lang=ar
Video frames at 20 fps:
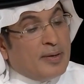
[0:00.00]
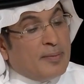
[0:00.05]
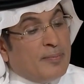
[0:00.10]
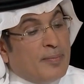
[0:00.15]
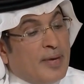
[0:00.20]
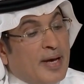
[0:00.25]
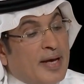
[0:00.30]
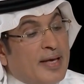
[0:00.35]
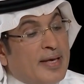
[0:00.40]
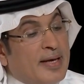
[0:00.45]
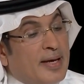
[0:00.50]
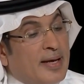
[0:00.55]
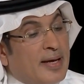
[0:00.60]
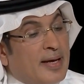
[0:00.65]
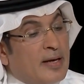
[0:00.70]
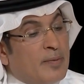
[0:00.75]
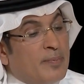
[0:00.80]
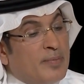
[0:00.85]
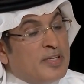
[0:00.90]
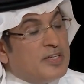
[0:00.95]
ما هي
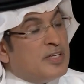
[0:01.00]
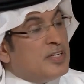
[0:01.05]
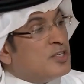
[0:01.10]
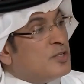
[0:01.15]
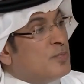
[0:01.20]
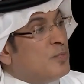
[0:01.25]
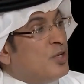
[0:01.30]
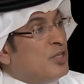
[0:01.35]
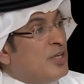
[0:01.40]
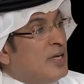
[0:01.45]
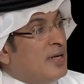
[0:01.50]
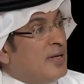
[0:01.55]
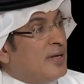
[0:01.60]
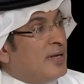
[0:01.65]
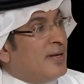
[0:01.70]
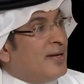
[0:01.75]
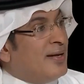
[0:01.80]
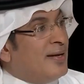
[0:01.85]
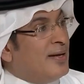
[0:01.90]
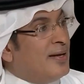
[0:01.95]
البزنس موديل
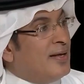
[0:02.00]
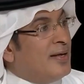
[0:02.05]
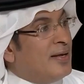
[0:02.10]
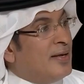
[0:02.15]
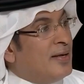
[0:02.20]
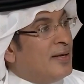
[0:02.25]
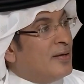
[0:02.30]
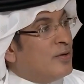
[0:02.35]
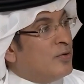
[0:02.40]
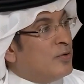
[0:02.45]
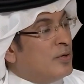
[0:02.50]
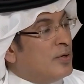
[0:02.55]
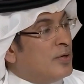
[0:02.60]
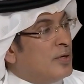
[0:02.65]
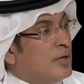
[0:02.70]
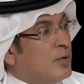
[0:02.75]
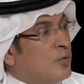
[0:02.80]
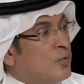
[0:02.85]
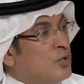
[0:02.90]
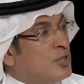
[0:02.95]
اللي
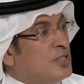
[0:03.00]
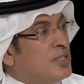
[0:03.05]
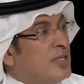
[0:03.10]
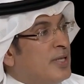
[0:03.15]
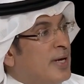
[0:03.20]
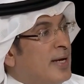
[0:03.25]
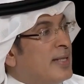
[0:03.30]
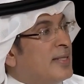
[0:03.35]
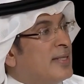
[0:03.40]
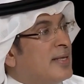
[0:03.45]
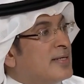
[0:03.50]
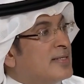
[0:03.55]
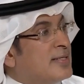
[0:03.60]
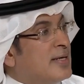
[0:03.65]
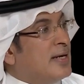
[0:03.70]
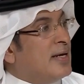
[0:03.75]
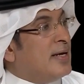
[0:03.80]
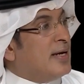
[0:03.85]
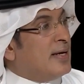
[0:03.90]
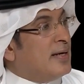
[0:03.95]
آه، وجد حتى
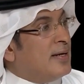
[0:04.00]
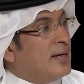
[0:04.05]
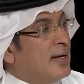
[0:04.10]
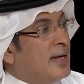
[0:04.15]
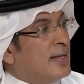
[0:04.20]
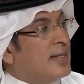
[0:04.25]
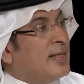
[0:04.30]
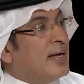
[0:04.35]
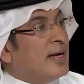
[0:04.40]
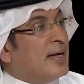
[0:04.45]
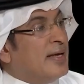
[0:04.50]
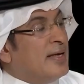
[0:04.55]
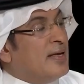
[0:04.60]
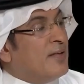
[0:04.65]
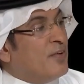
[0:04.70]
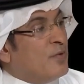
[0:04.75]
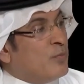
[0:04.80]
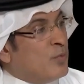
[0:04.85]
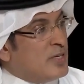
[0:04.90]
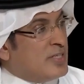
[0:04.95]
صنع التغيير
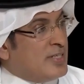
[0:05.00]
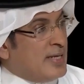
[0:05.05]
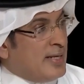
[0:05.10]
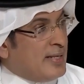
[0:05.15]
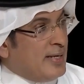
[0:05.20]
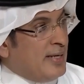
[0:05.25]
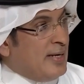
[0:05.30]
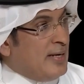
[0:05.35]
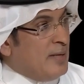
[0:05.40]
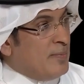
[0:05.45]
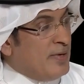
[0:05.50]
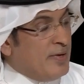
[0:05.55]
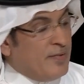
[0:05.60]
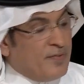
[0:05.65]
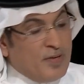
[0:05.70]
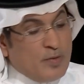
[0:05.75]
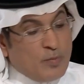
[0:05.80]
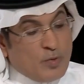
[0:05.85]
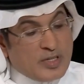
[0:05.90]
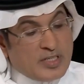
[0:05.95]
في مؤسسات إعلامية
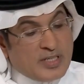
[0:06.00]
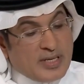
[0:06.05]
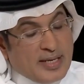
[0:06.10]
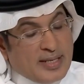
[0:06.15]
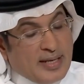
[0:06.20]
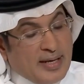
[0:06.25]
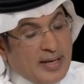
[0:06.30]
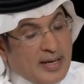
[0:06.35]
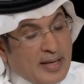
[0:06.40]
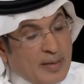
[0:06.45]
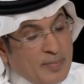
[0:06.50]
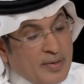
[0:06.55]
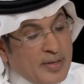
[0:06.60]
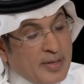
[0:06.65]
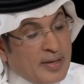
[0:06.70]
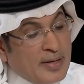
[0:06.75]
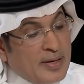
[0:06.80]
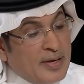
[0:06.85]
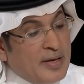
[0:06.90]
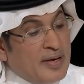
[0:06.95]
في مؤسسات
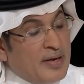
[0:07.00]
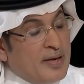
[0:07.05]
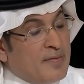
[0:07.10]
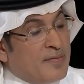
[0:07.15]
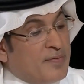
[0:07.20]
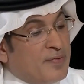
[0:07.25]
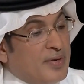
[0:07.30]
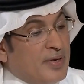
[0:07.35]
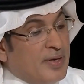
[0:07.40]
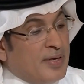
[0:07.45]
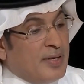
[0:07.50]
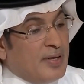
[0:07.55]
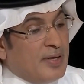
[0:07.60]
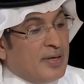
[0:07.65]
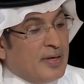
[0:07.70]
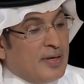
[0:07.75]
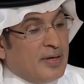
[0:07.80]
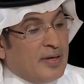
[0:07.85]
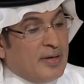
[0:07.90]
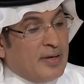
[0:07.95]
إعلامية في
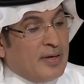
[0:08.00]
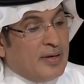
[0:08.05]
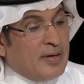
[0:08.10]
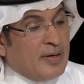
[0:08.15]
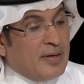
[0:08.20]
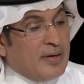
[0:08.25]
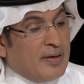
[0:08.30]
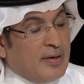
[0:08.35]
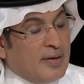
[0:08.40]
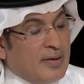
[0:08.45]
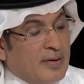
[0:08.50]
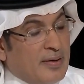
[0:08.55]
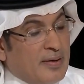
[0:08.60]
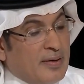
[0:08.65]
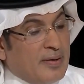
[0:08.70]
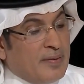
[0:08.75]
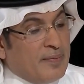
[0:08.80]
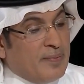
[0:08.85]
آه،